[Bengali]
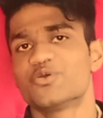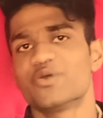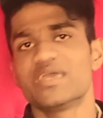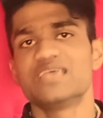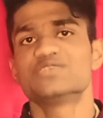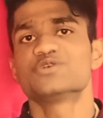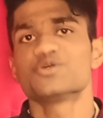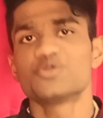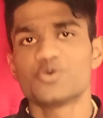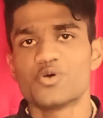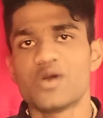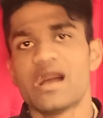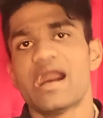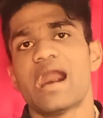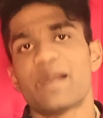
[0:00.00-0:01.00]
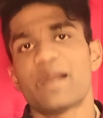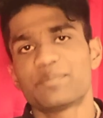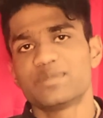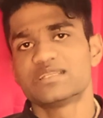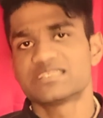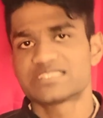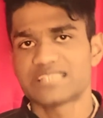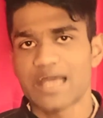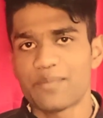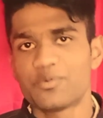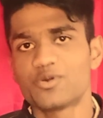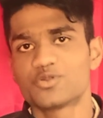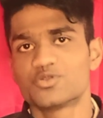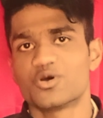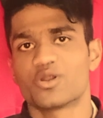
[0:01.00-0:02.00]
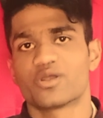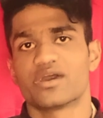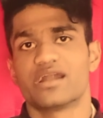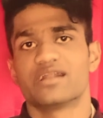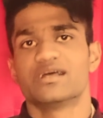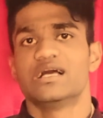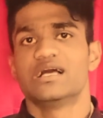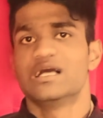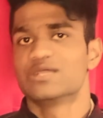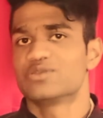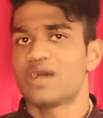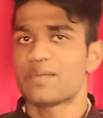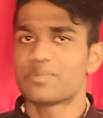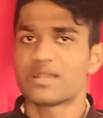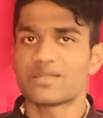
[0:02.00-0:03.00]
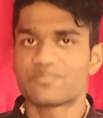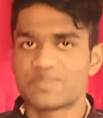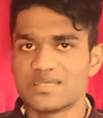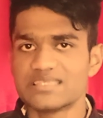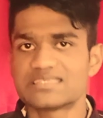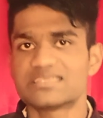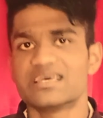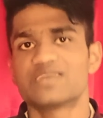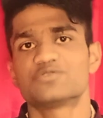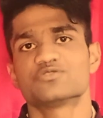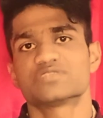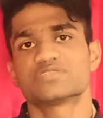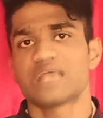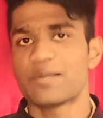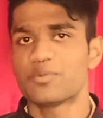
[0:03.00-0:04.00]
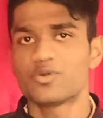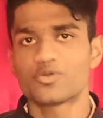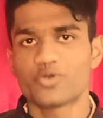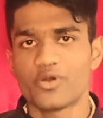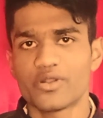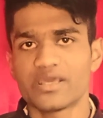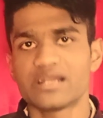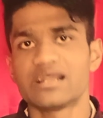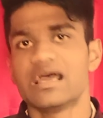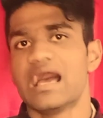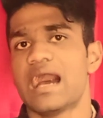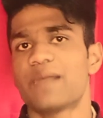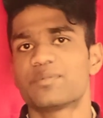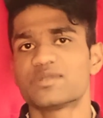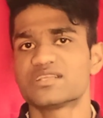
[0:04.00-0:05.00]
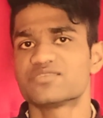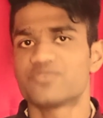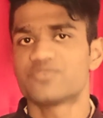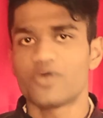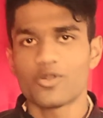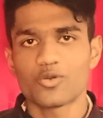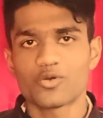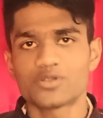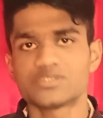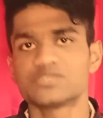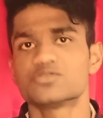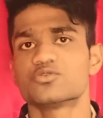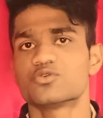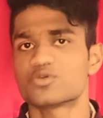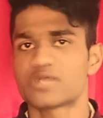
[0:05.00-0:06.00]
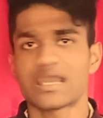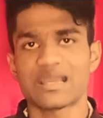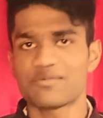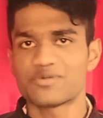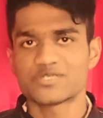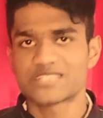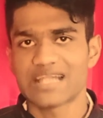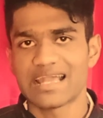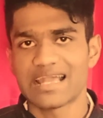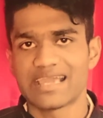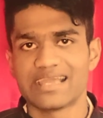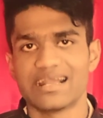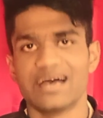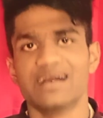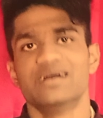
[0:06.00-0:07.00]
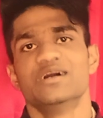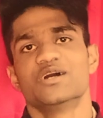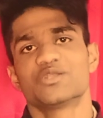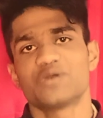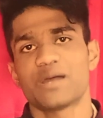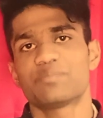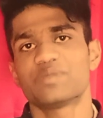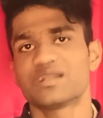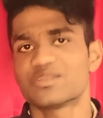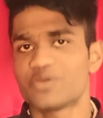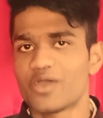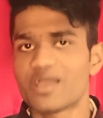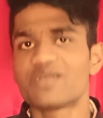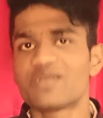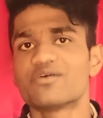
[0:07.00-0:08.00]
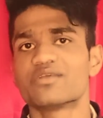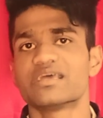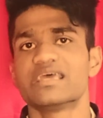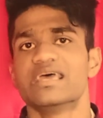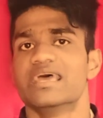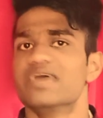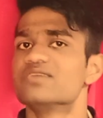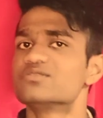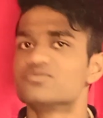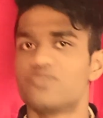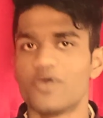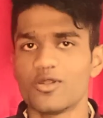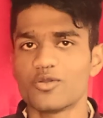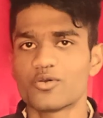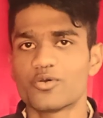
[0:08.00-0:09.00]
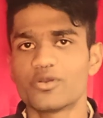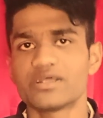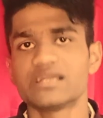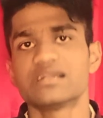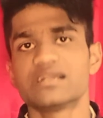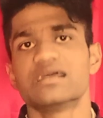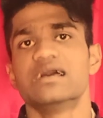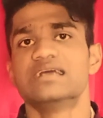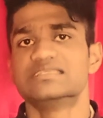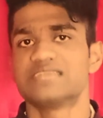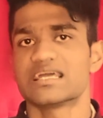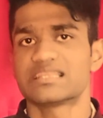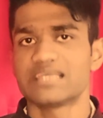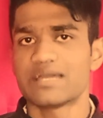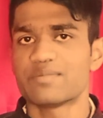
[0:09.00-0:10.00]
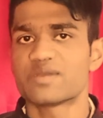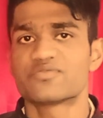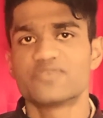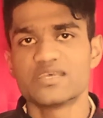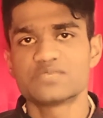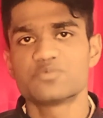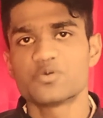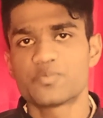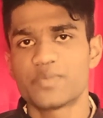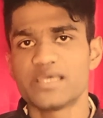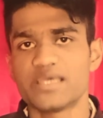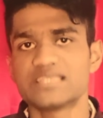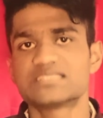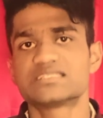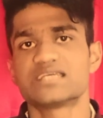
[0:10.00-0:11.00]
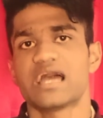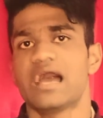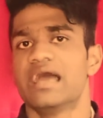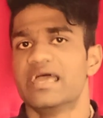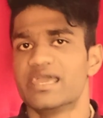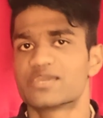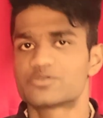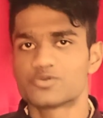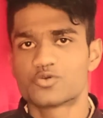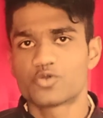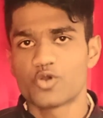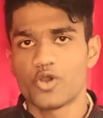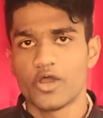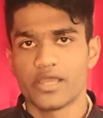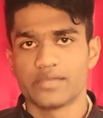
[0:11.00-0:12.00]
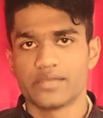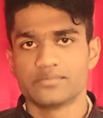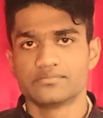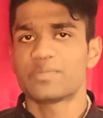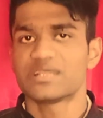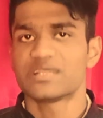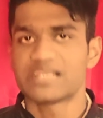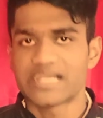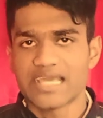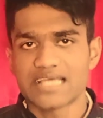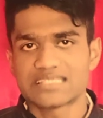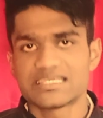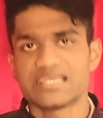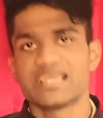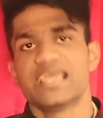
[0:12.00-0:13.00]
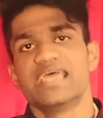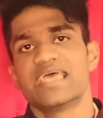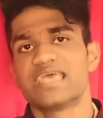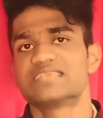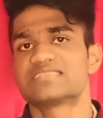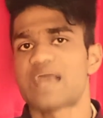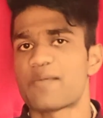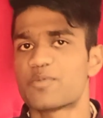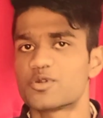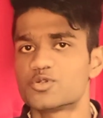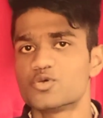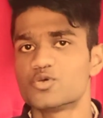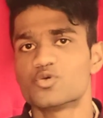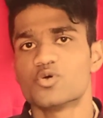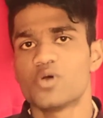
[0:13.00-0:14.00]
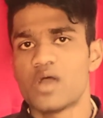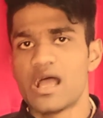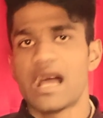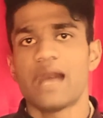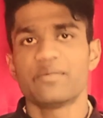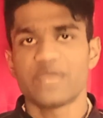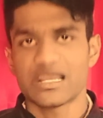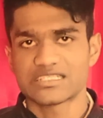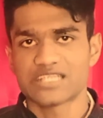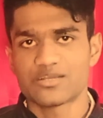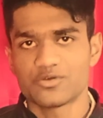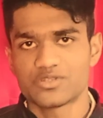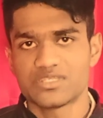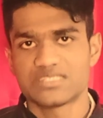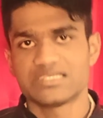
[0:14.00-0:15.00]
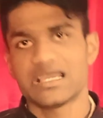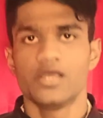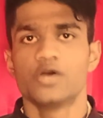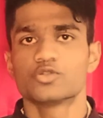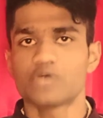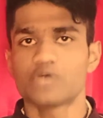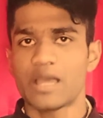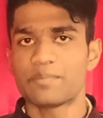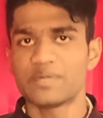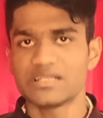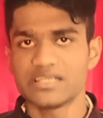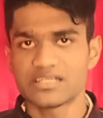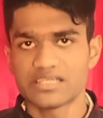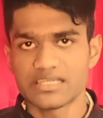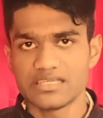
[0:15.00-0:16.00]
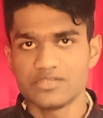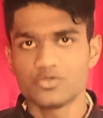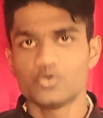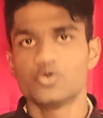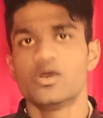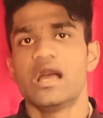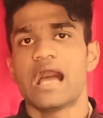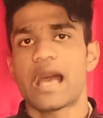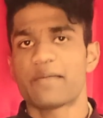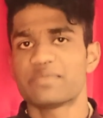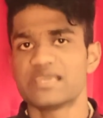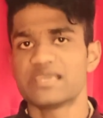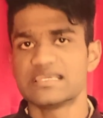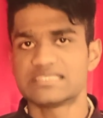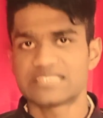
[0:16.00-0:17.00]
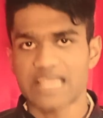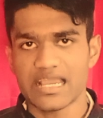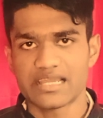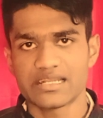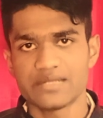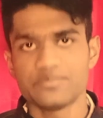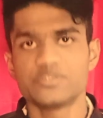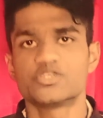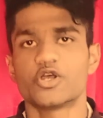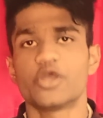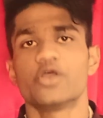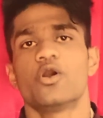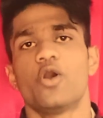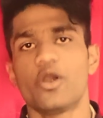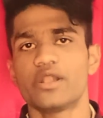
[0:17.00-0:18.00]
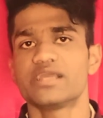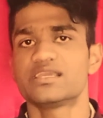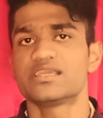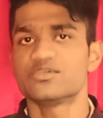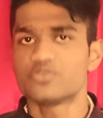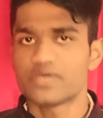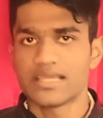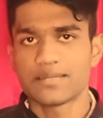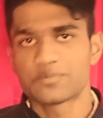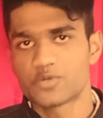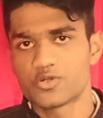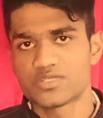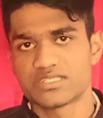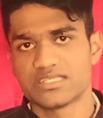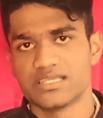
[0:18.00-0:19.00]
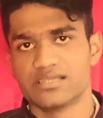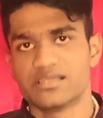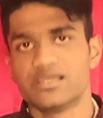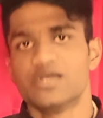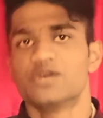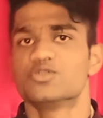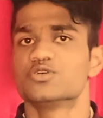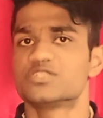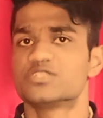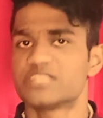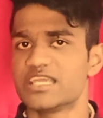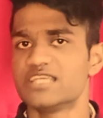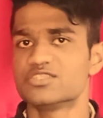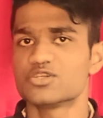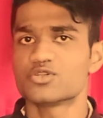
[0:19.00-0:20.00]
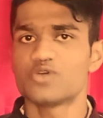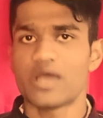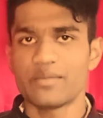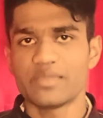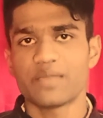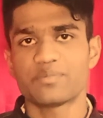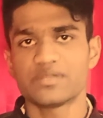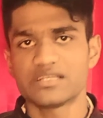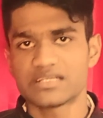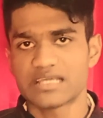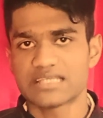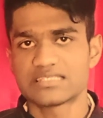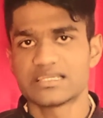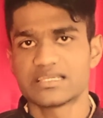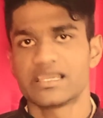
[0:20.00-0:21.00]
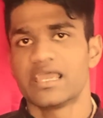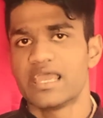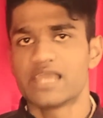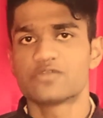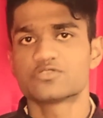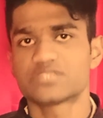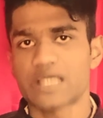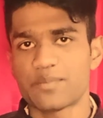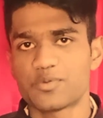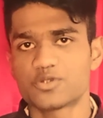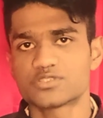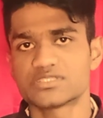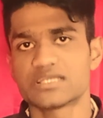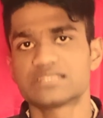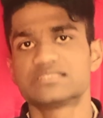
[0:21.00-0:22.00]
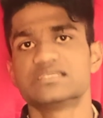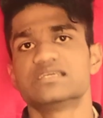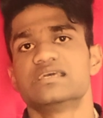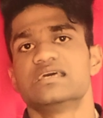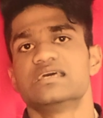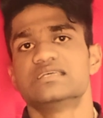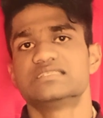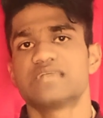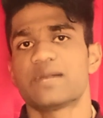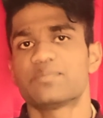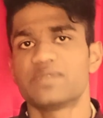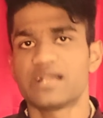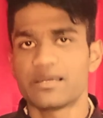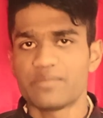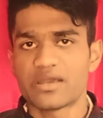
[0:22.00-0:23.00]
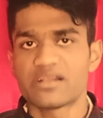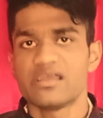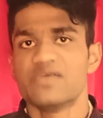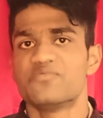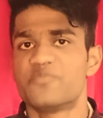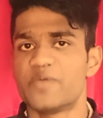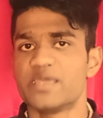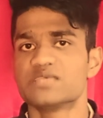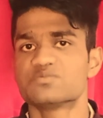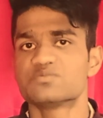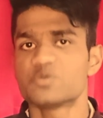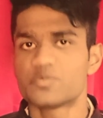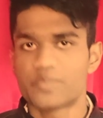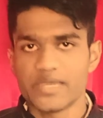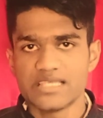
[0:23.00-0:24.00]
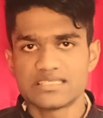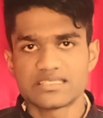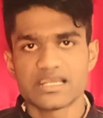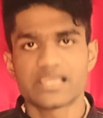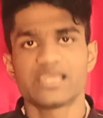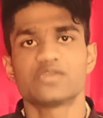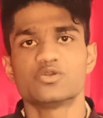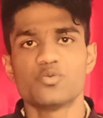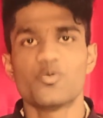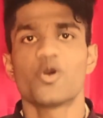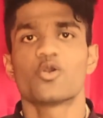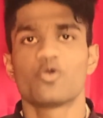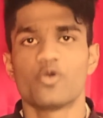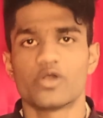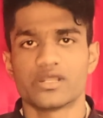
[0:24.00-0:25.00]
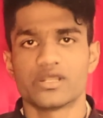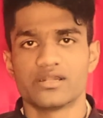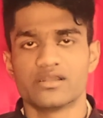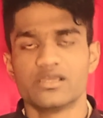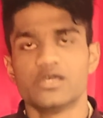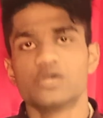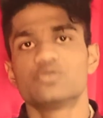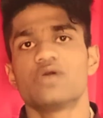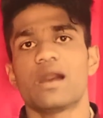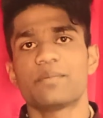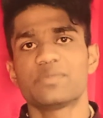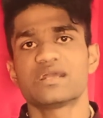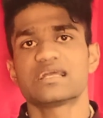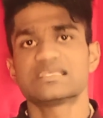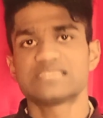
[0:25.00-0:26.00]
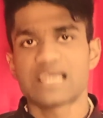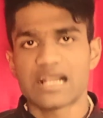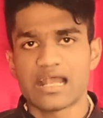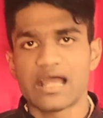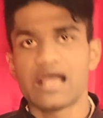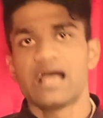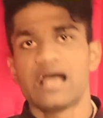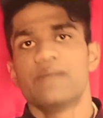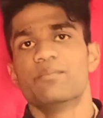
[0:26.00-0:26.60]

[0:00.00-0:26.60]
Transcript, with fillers: তো এই জন্য আপনাদের সাপোর্ট দরকার তো আপনারা প্লিজ একটু সাপোর্ট করেন আপনাদের ফলো করতে তো কোনো টাকা পয়সা লাগে না তো আপনারা দয়া করে একটু ফলো করেন যাতে আমার ফেসবুক পেজটা একটু গ্রো হয় আপনাদের কাছে এই সাপোর্টটুকু আমি আশা করতেছি তো আপনাদেরকে কিন্তু আমি এই চাকরির বিষয়ে অনেক কিন্তু হেল্প করেছি তো সেই জন্য আমি আপনাদের কাছে একটু সাপোর্ট চাচ্ছি যে আপনারা আমার ফেসবুক পেজটাকে একটু বড় করেন তো আপনারা যারা